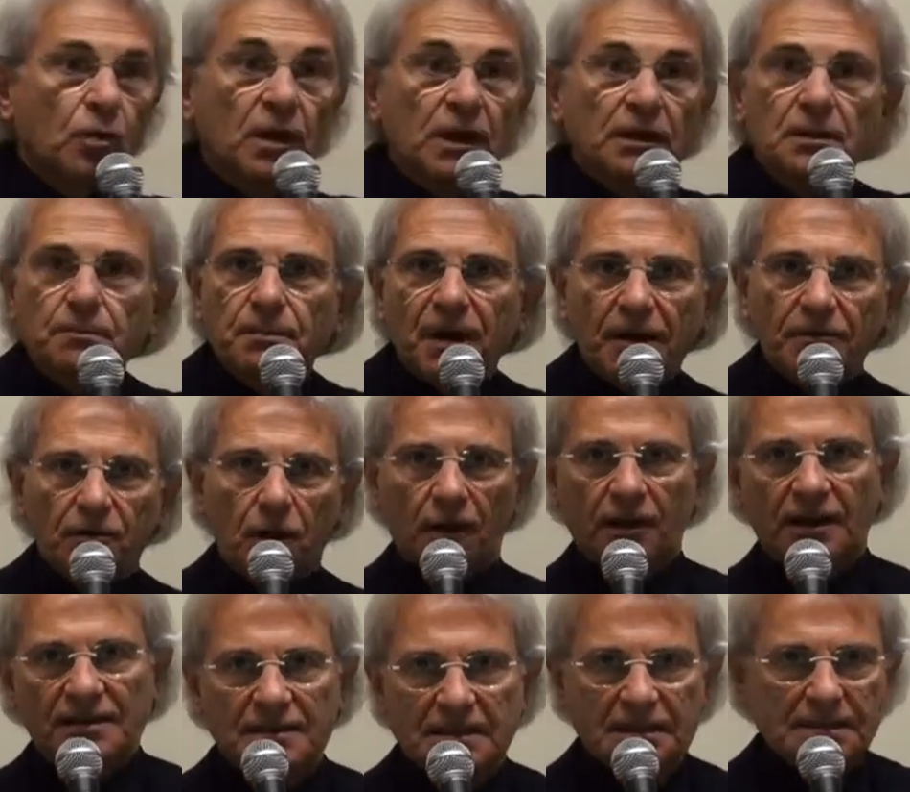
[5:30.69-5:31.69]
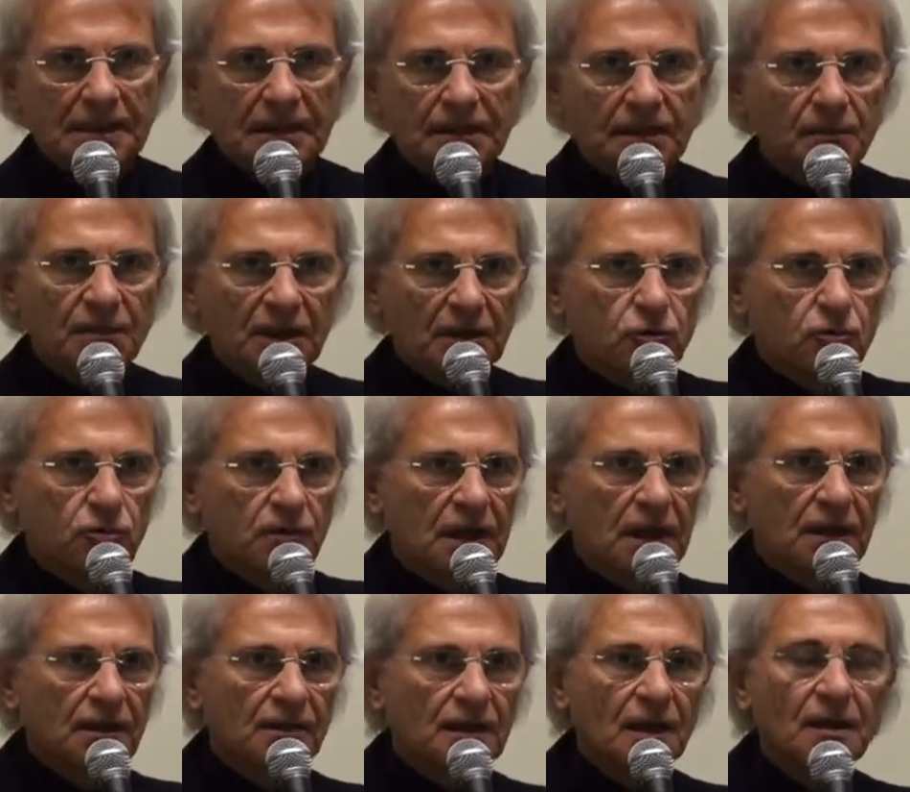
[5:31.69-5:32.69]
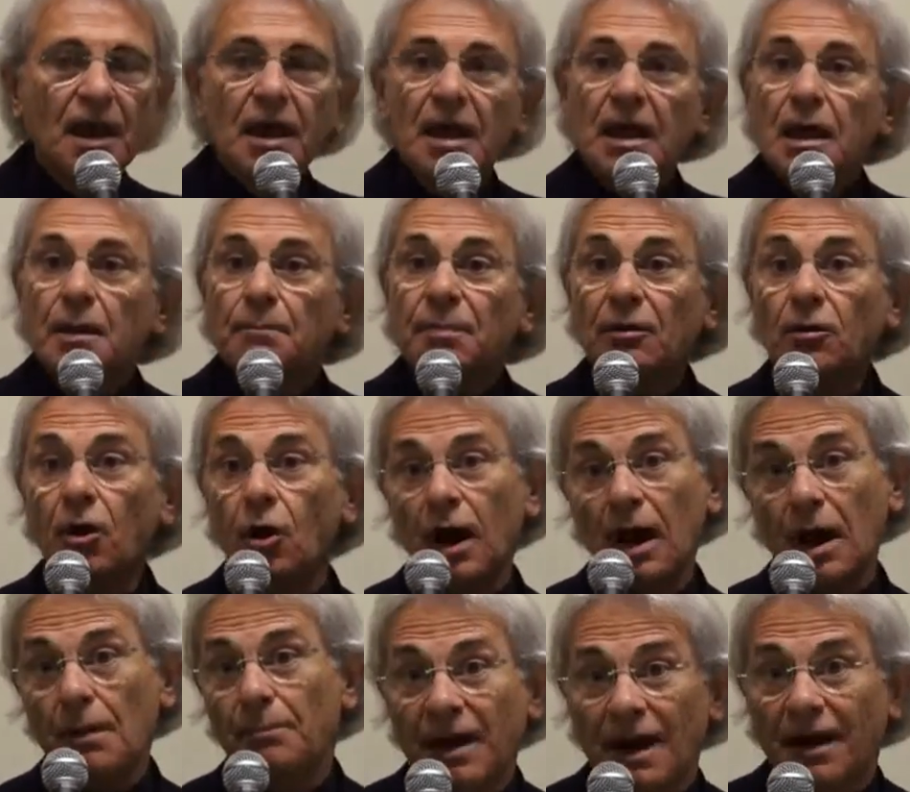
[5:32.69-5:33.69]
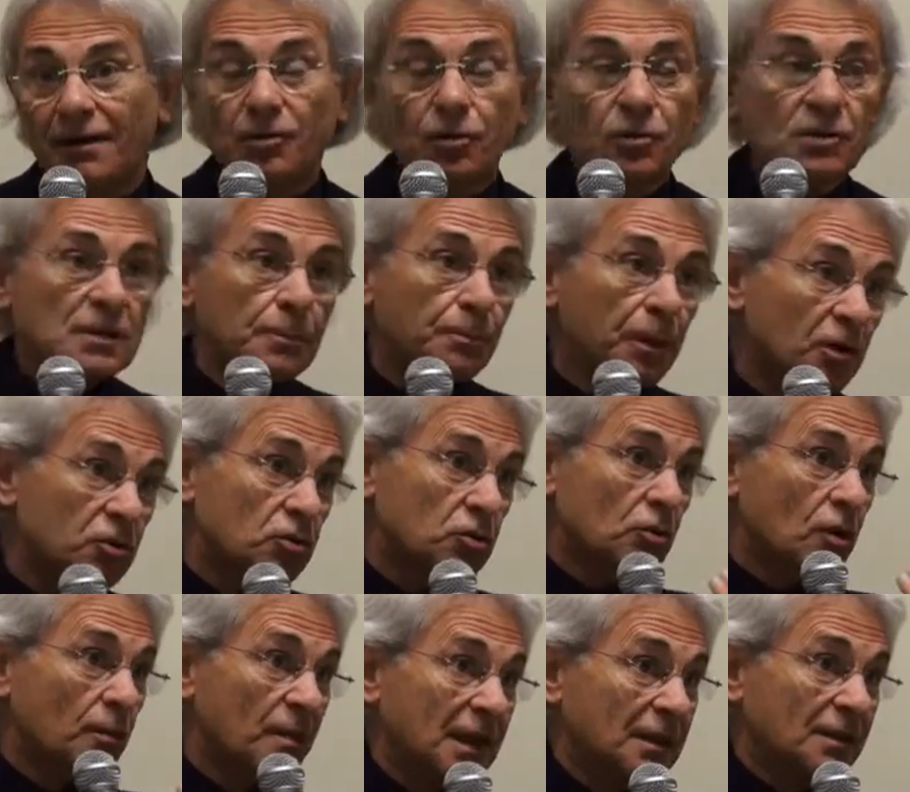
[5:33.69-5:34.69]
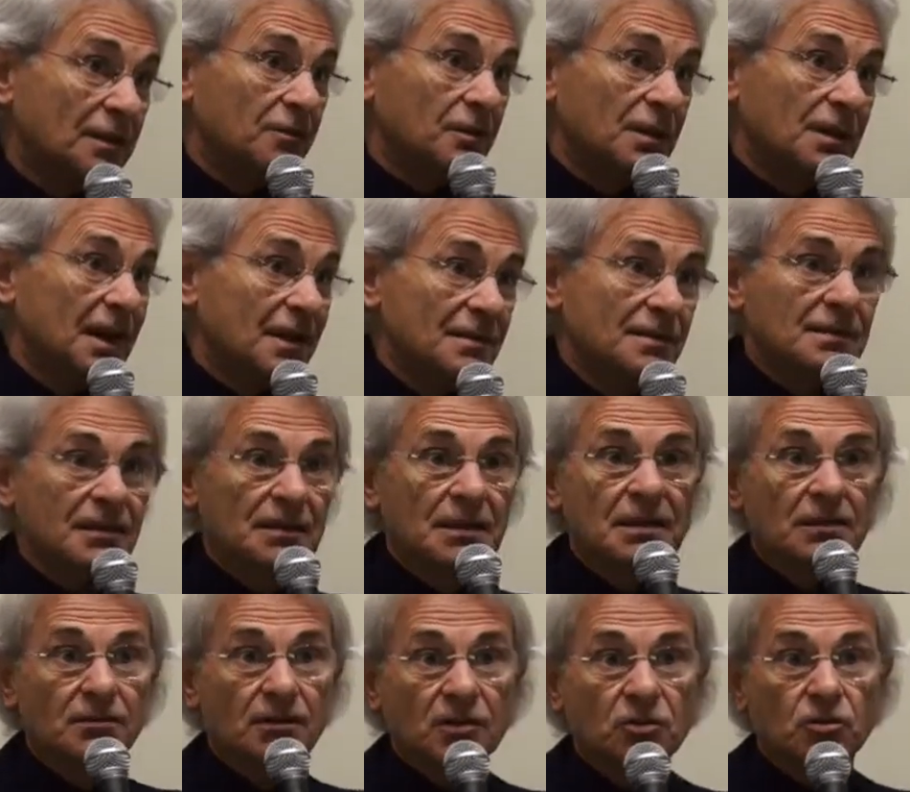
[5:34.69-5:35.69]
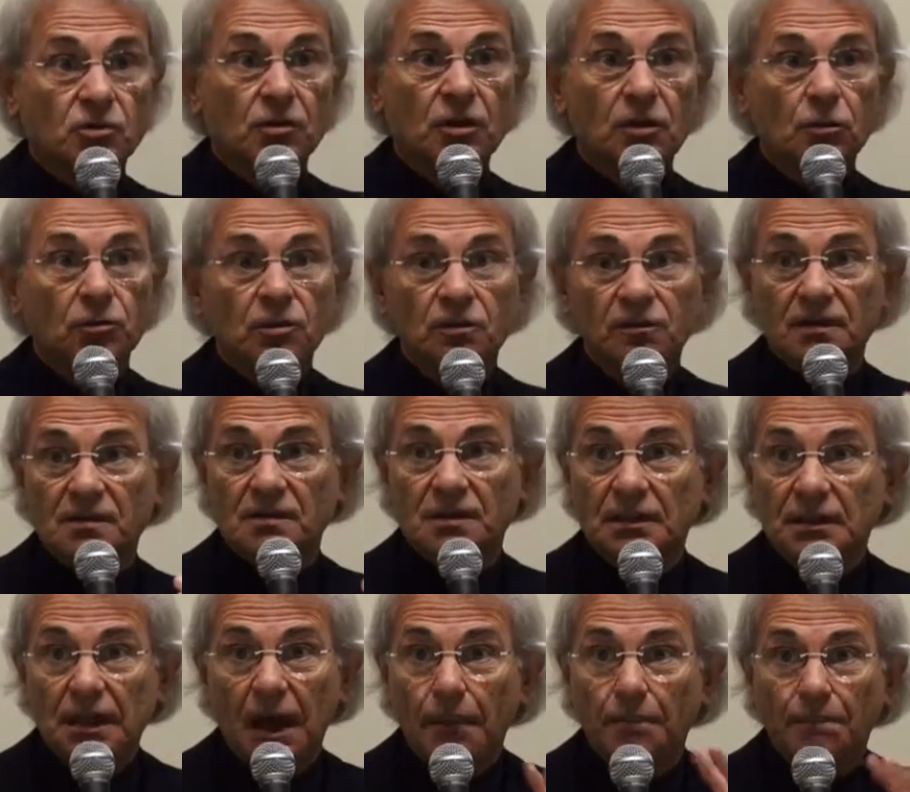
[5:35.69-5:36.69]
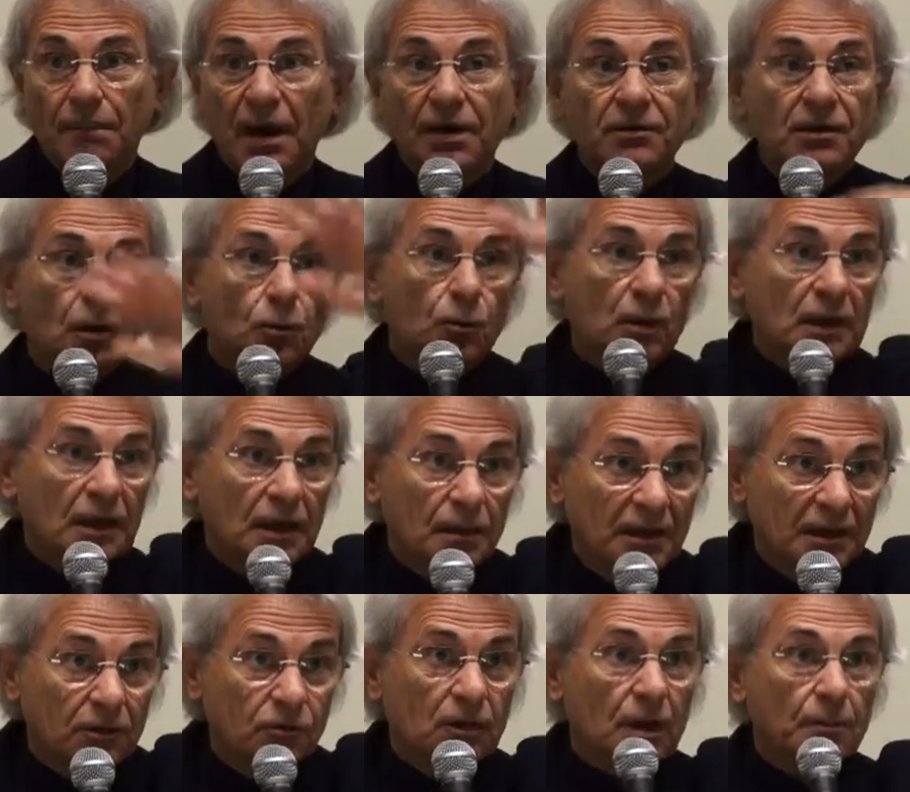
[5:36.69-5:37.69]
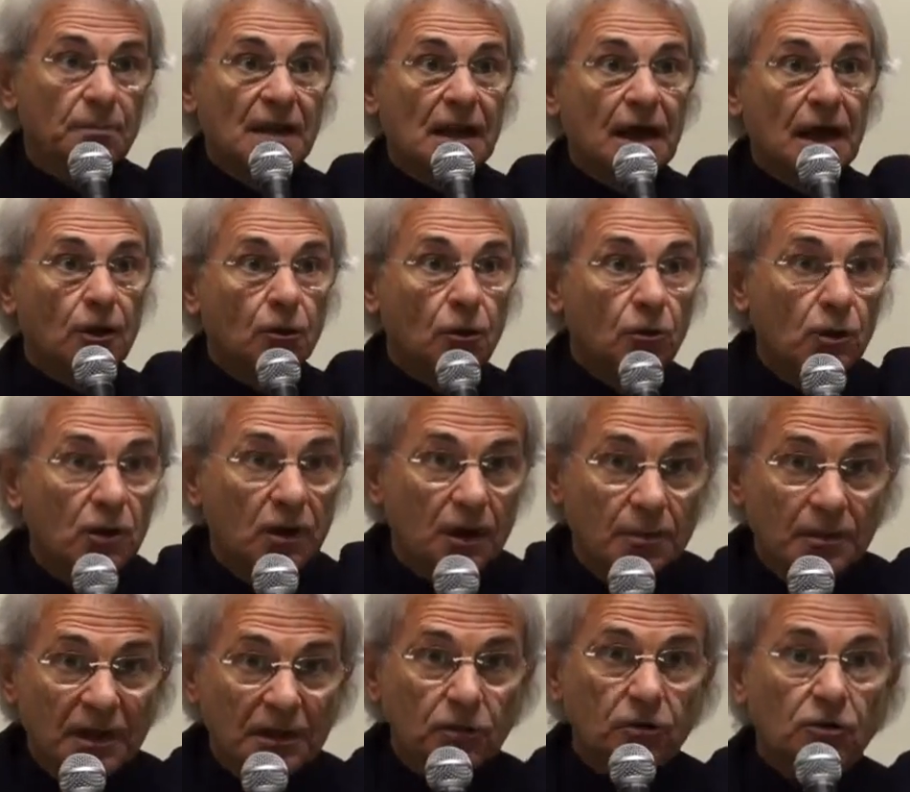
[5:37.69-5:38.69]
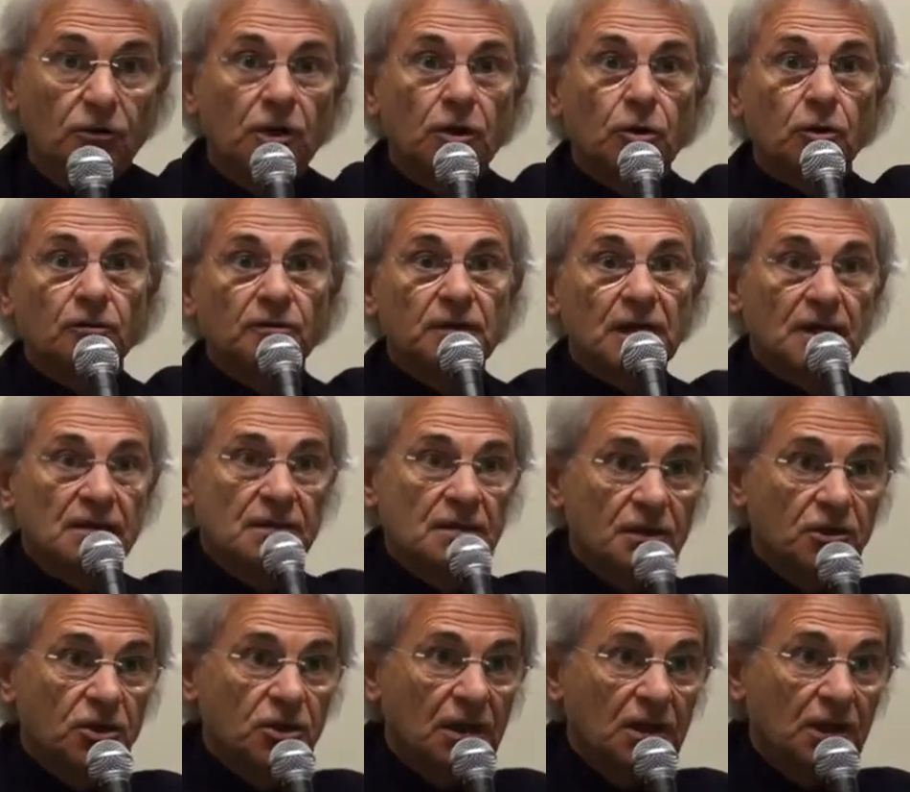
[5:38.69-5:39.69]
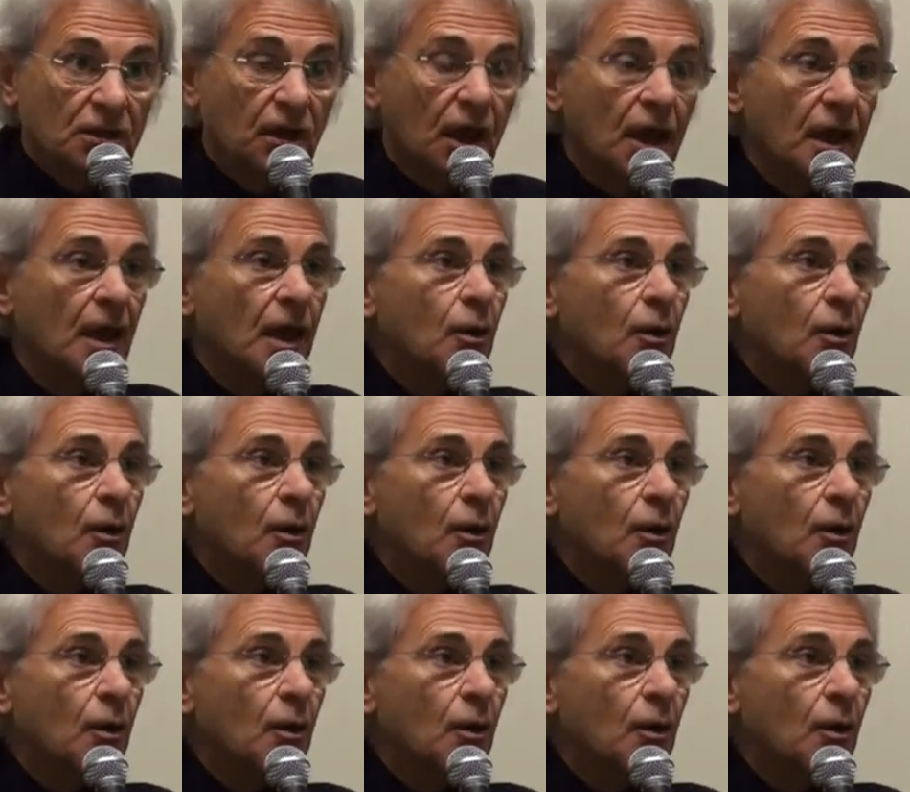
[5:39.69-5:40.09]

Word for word: Quella di Bari ha 60.000 studenti però a Bari non si possono mettere tasse d'ingresso nell'università pari a quelle che mettono a Milano, quelle che mettono nel nord-est, eccetera.